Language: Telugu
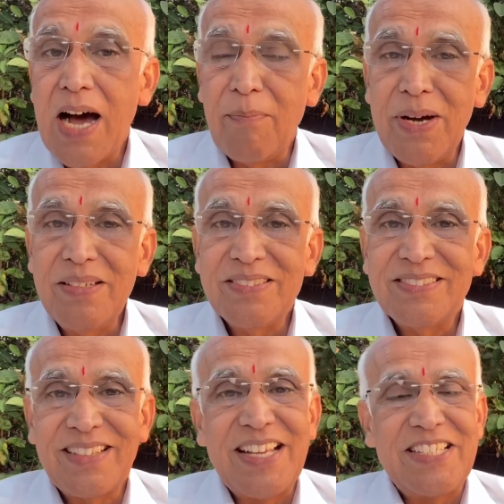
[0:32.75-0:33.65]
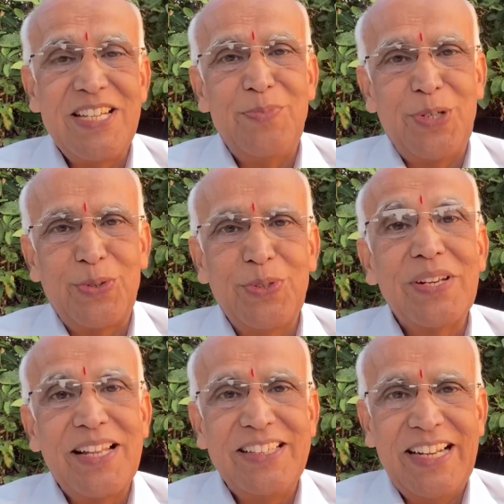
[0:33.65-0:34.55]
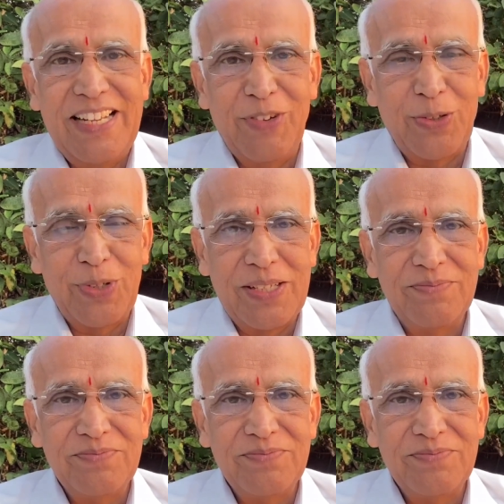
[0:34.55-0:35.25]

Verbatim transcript: అమ్మ నా చేయి పట్టుకో నది దాటే వరకునే